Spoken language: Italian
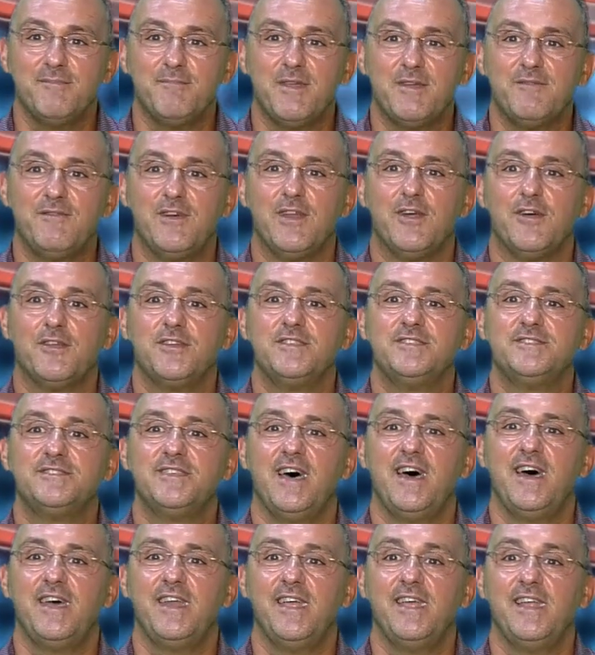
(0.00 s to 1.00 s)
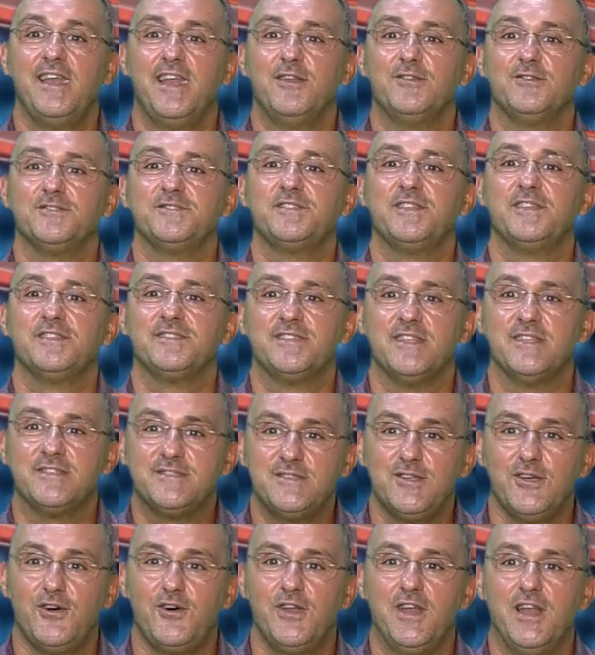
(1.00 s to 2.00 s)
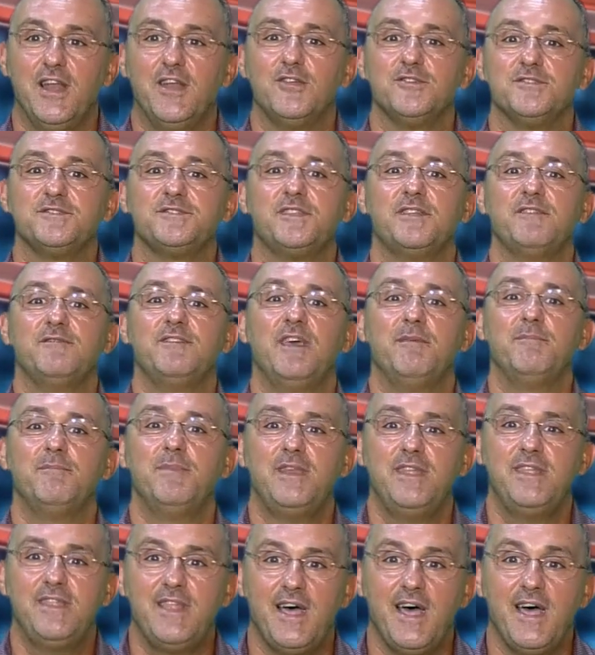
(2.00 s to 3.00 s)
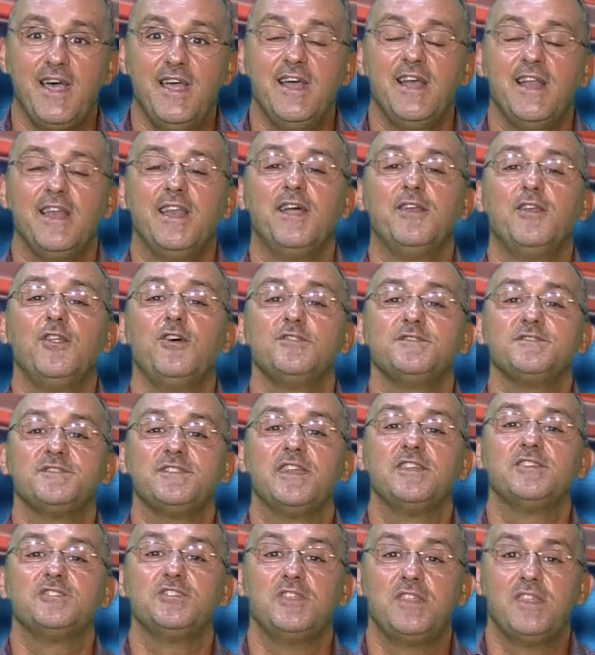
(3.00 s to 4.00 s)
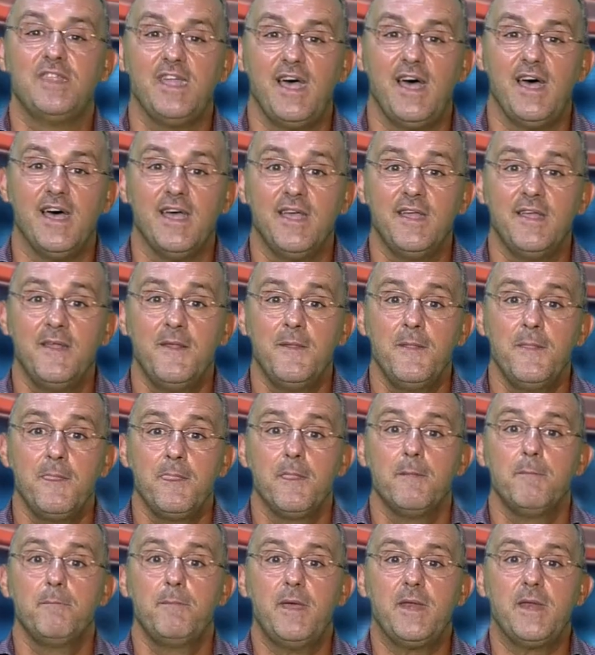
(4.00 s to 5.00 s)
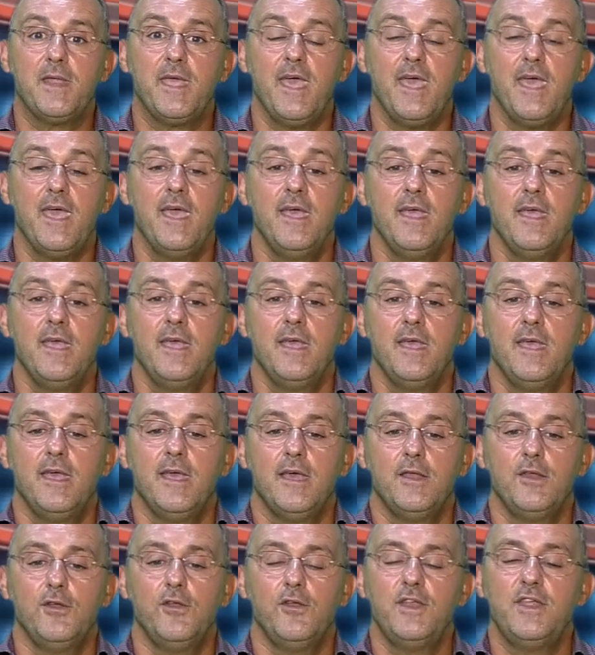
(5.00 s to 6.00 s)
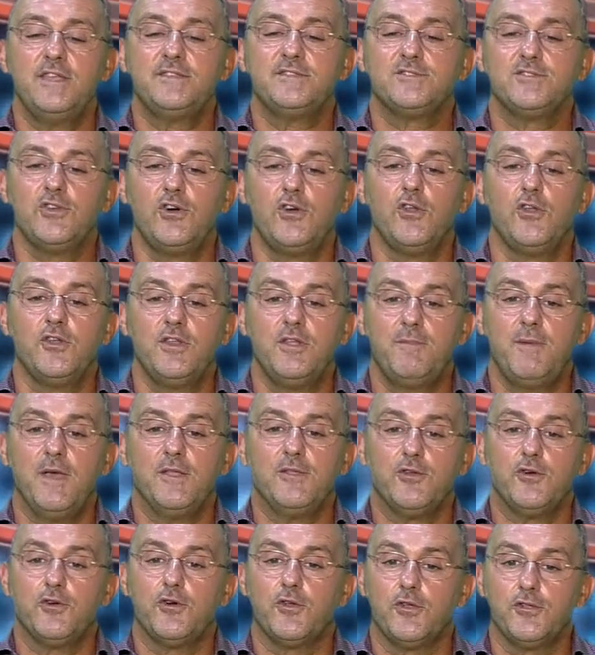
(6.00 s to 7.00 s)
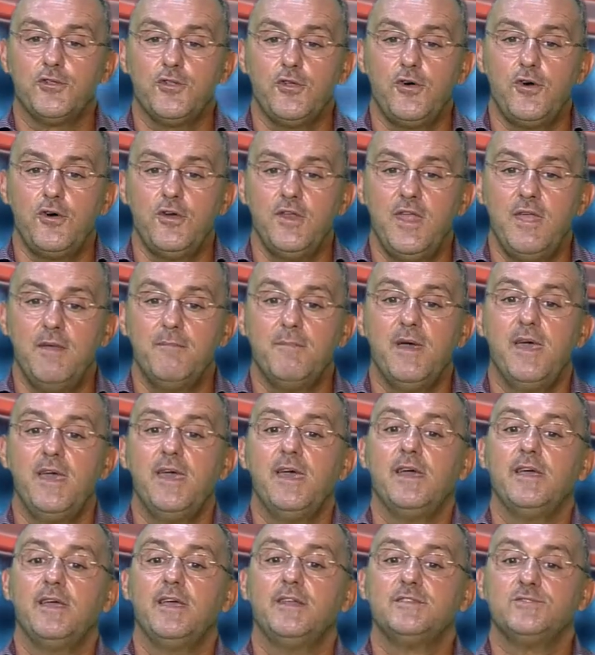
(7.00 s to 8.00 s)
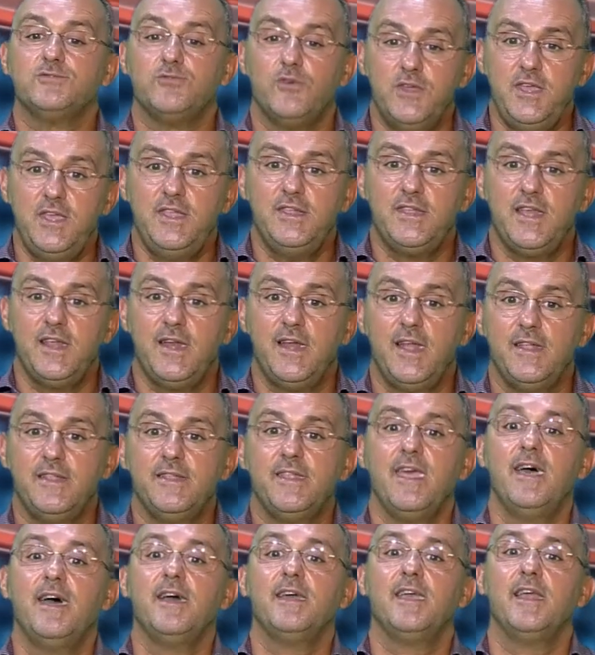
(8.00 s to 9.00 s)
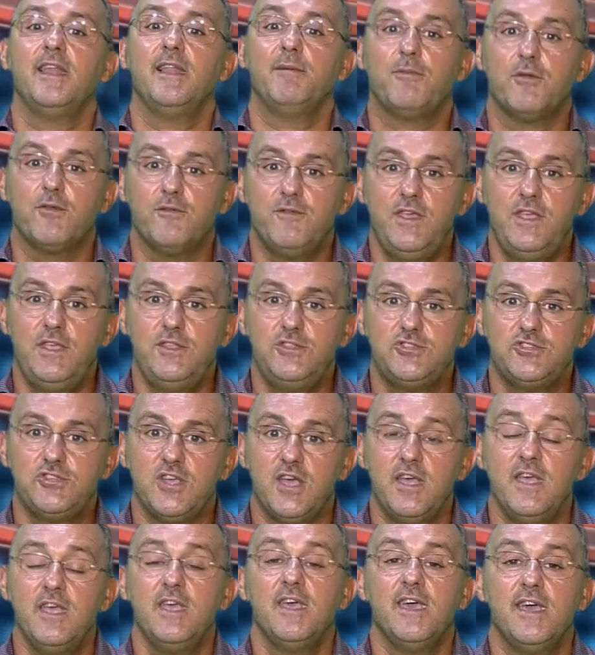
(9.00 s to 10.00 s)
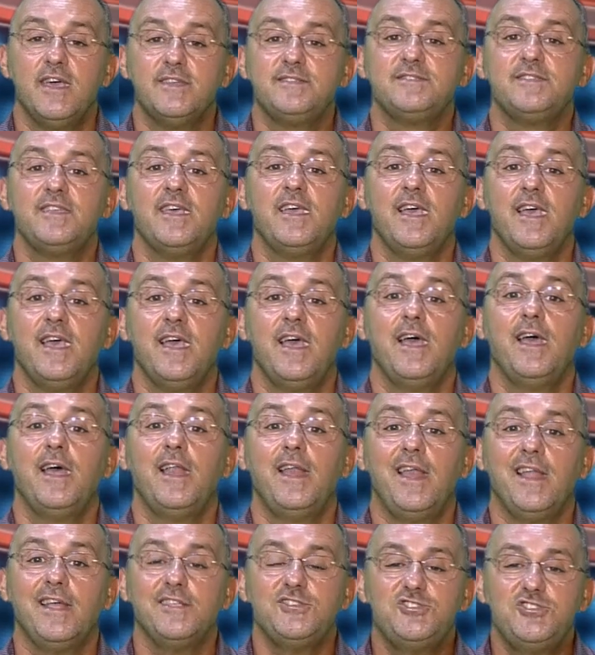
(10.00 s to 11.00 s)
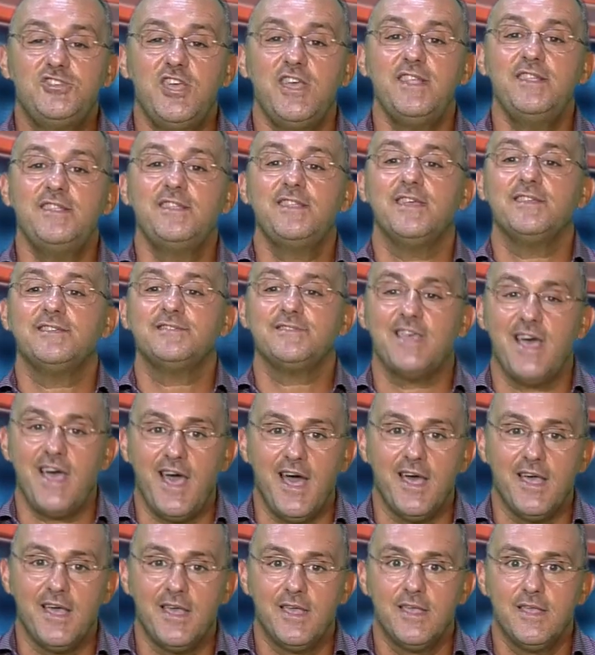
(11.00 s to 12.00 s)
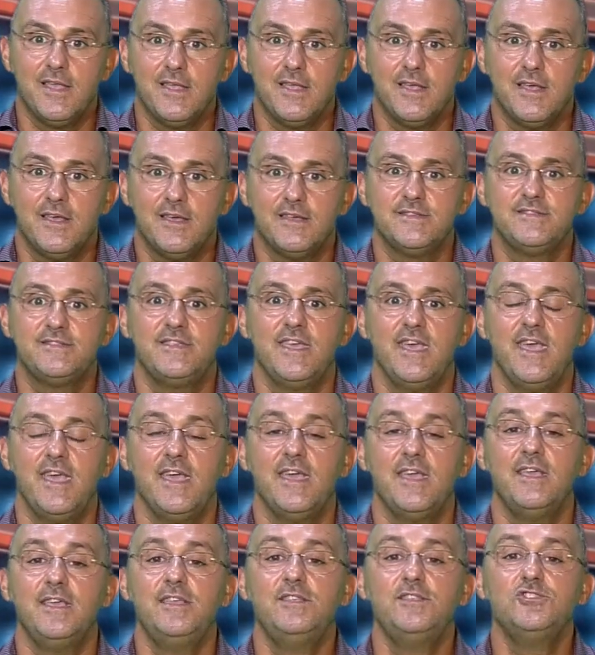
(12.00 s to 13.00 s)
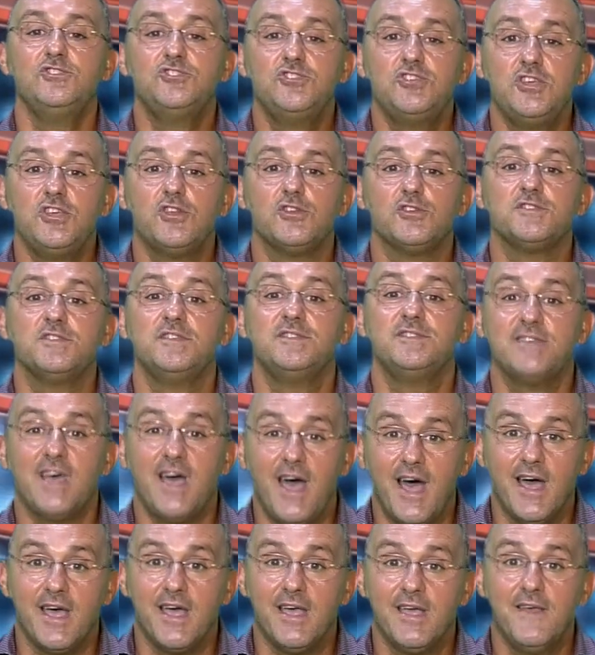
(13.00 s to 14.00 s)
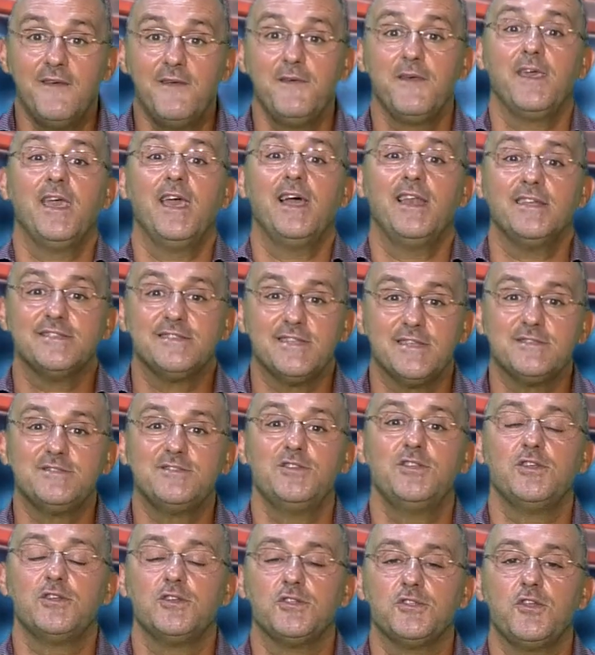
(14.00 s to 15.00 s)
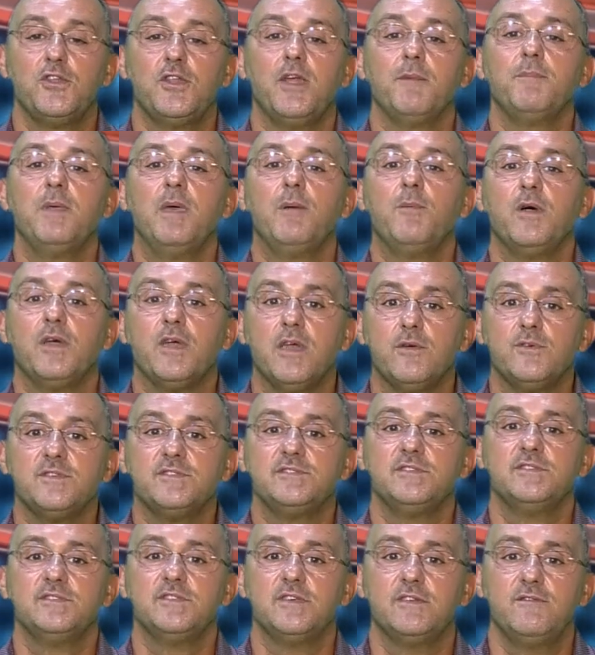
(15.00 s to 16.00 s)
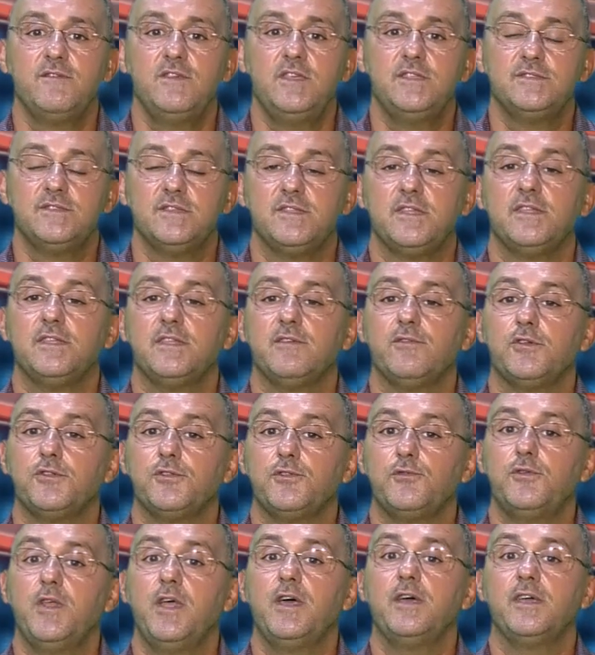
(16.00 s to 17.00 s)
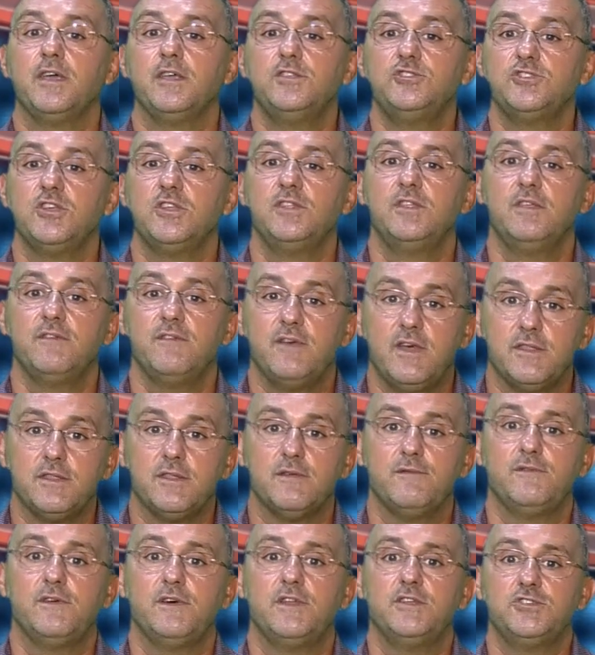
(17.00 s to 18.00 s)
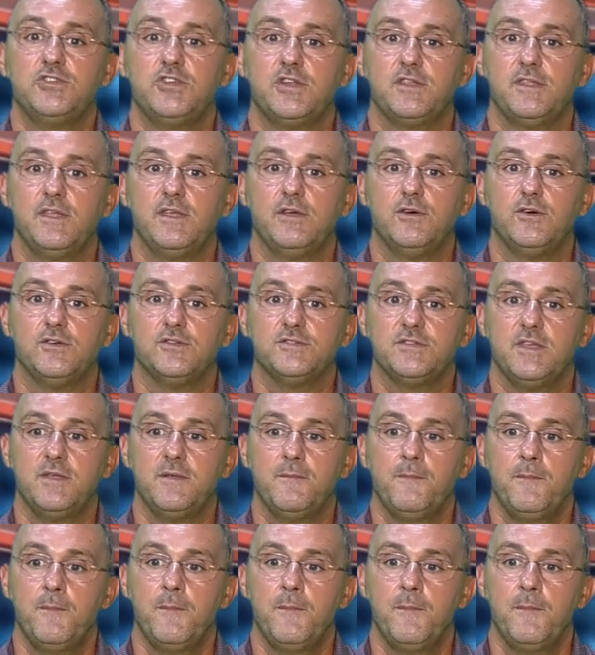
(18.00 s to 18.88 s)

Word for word: per valorizzare la nostra stazione, la nostra viabilità, la nostra città, perché non è solo, ripeto, Crotone, ma è anche il suo Interland, è anche la provincia e se la gente sa, se in giro si sa che alla stazione di Crotone abbiamo anche questi servizi, tante volte uno è anche incentivato a fare certe cose.